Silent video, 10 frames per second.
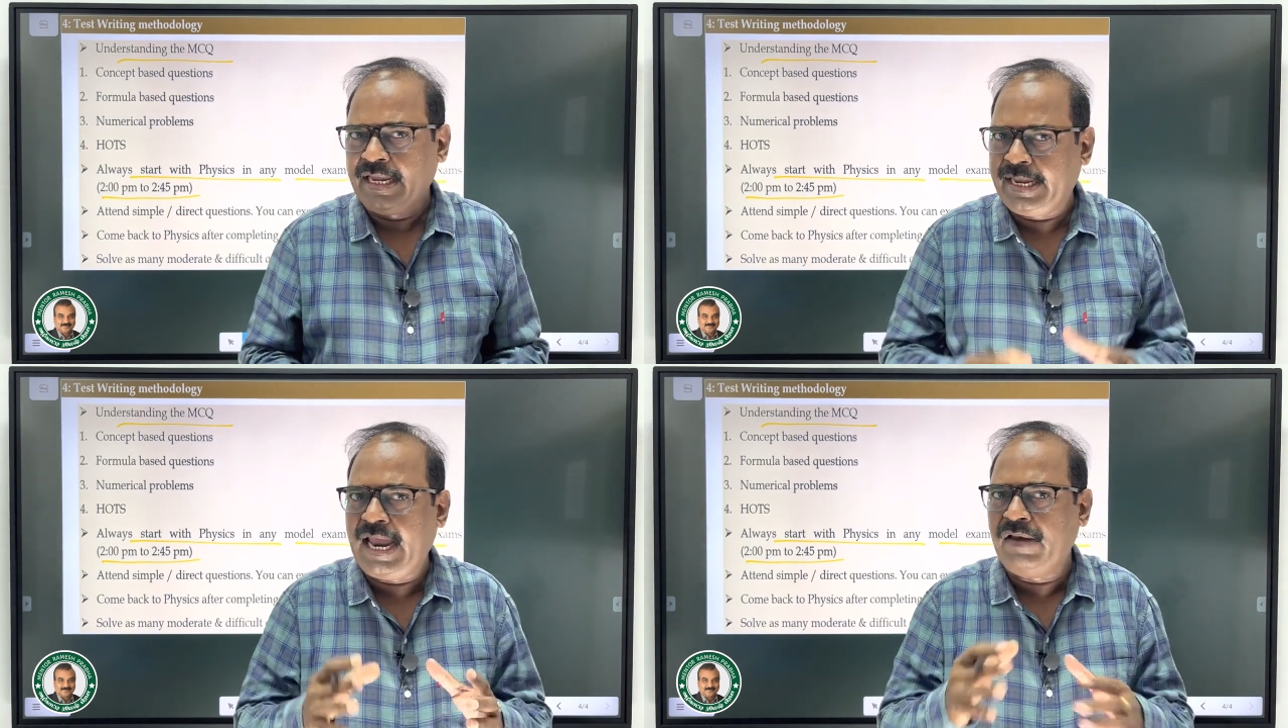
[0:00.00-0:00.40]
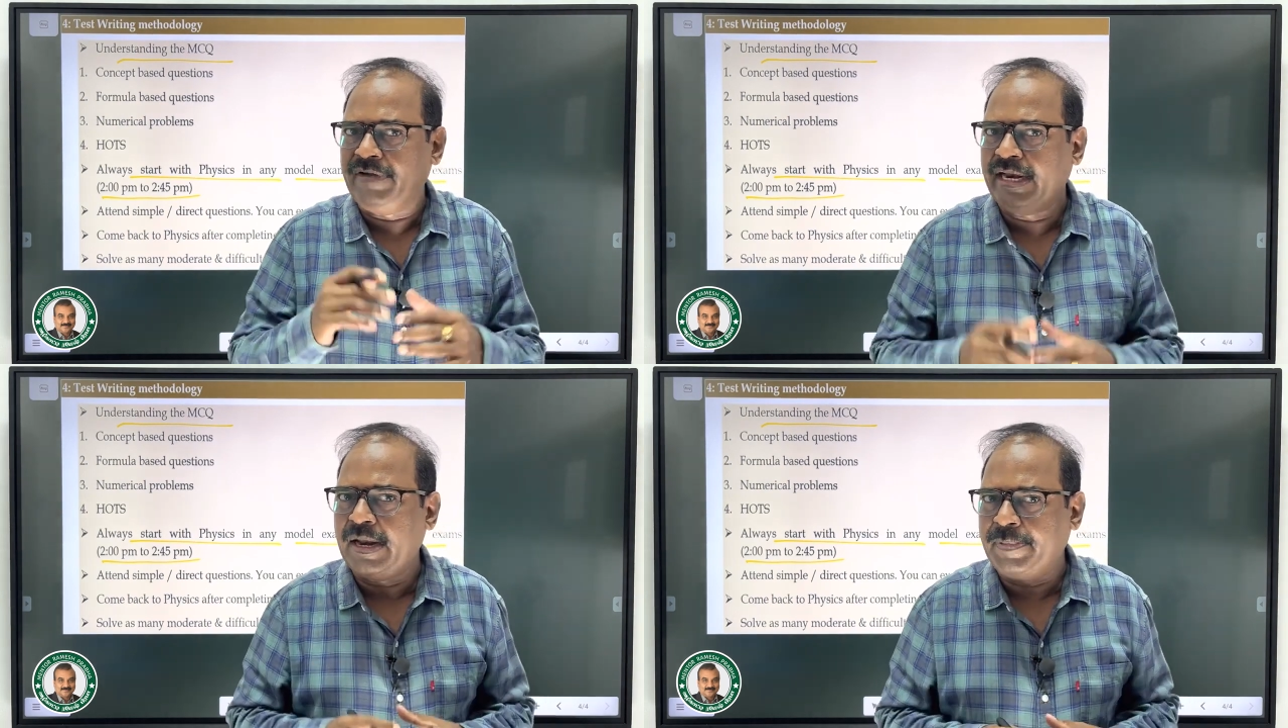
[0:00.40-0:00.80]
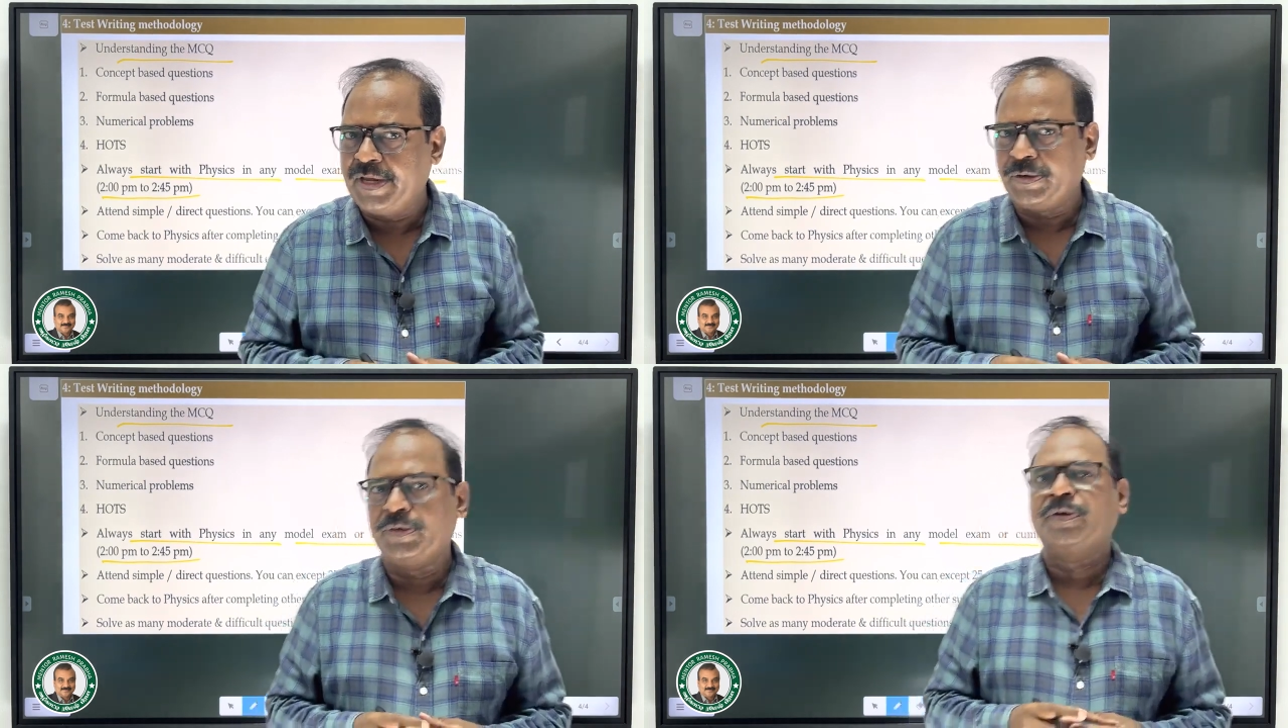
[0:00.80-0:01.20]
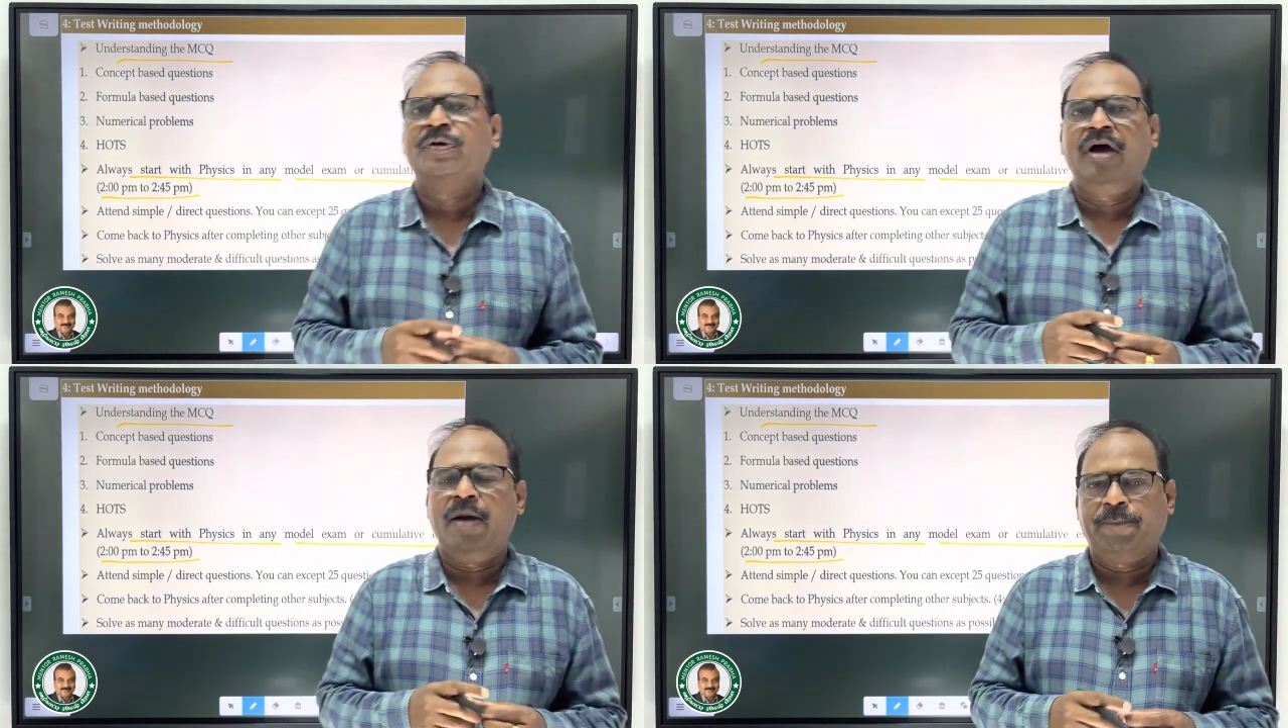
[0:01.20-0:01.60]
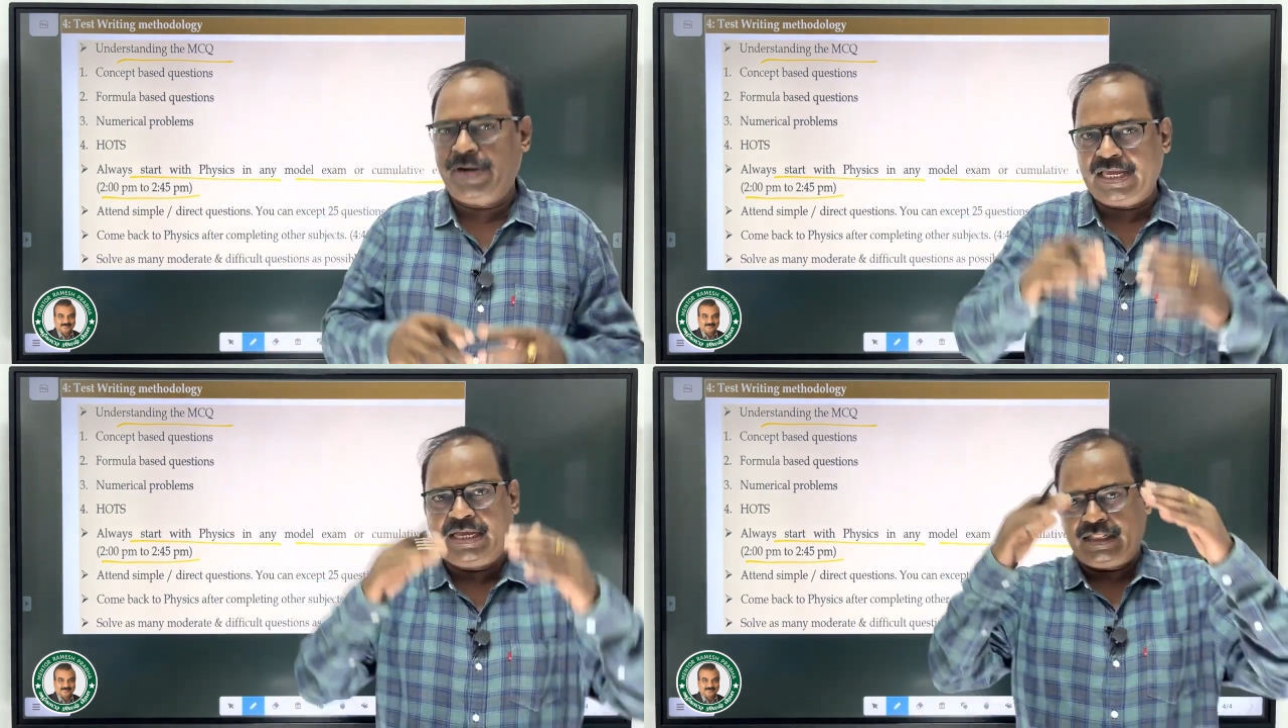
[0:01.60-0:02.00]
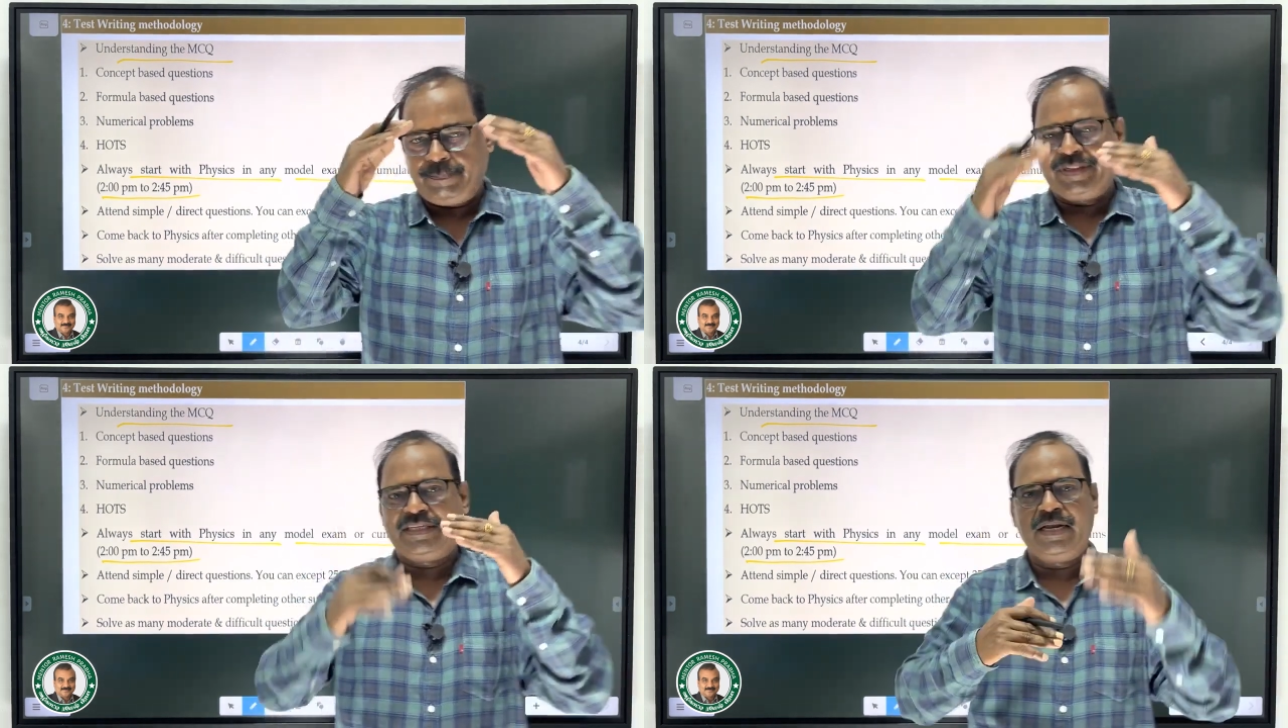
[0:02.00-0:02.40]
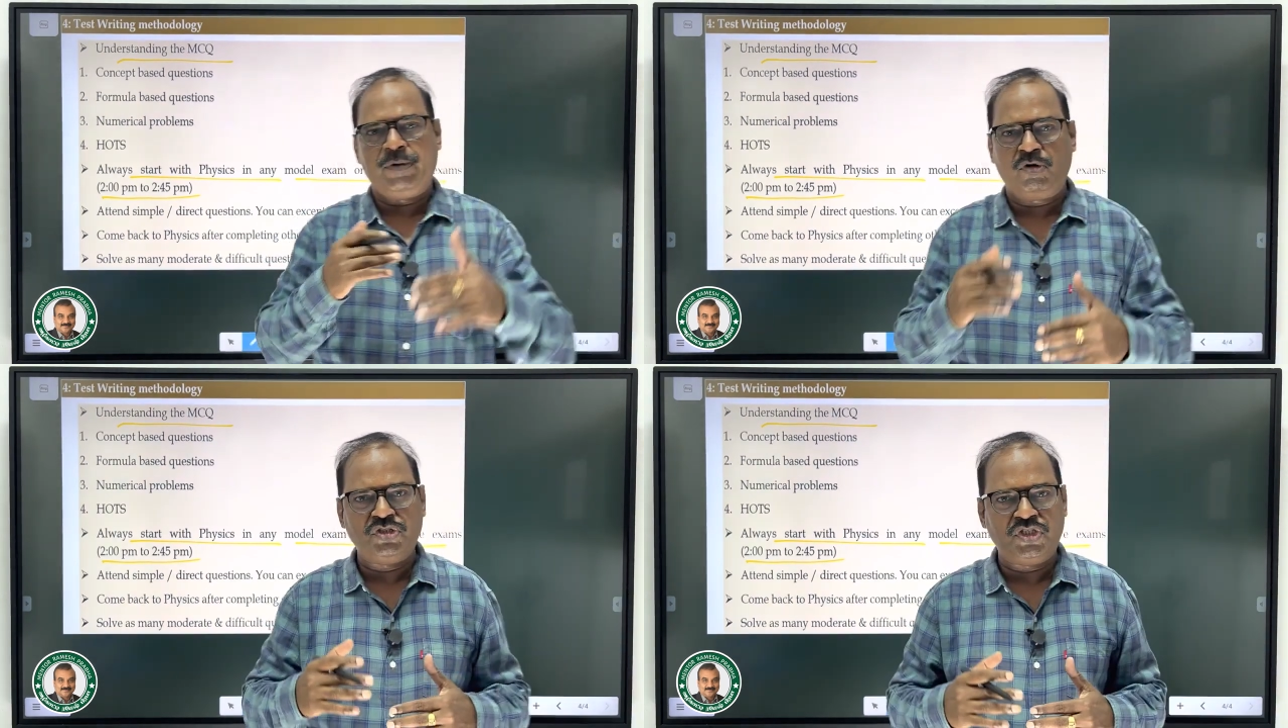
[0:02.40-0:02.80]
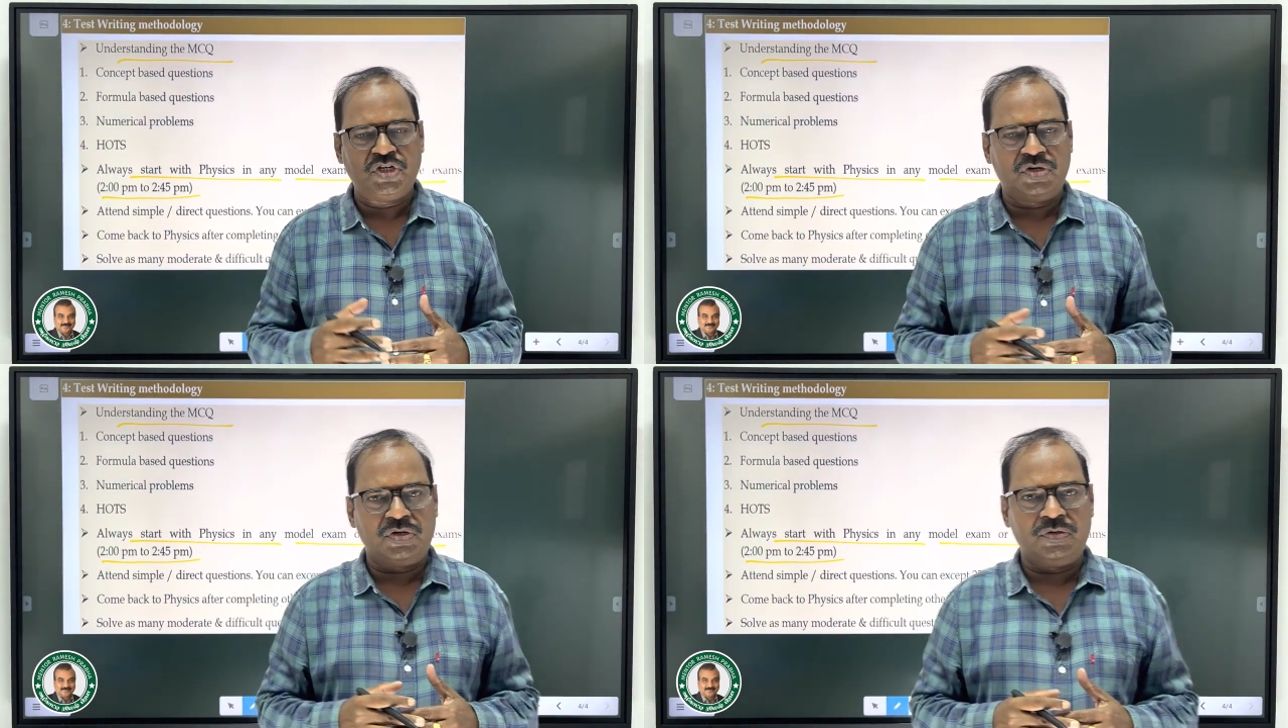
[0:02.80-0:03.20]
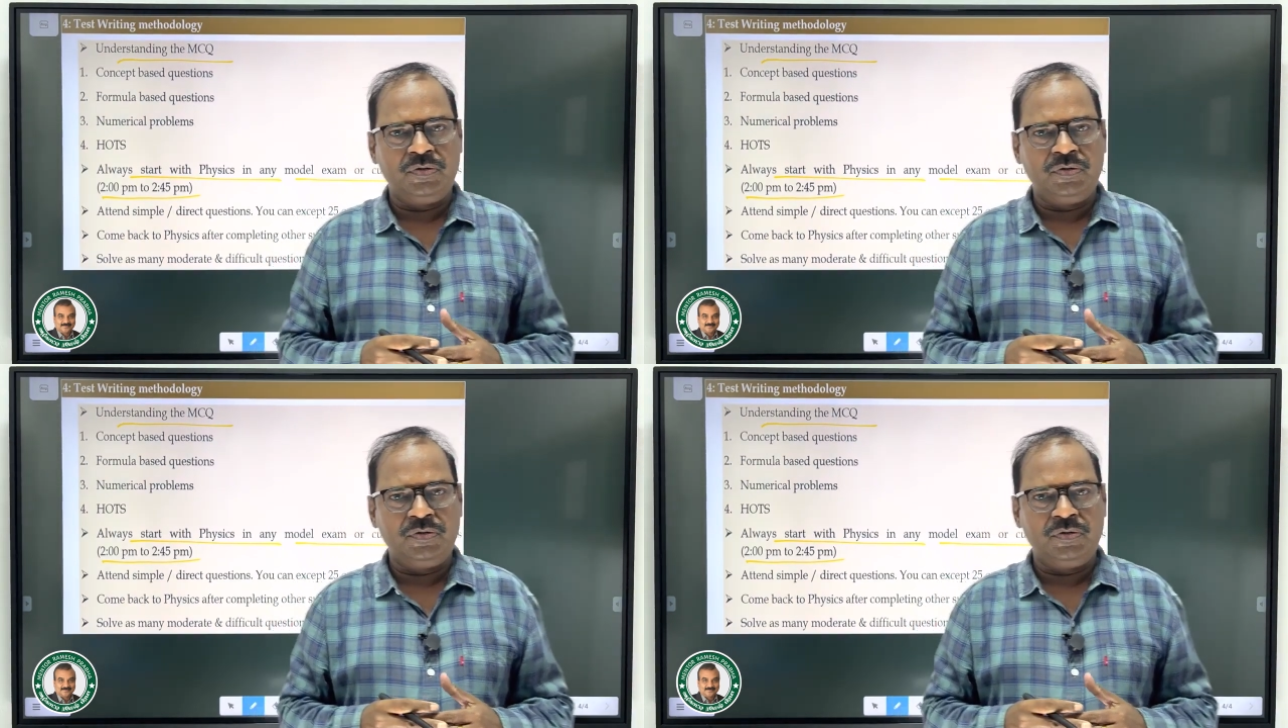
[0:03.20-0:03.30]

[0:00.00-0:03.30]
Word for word: கேள்விகள் எப்படி இருக்கும் அப்படிங்கிறத பற்றி நம்ம கொஞ்சம்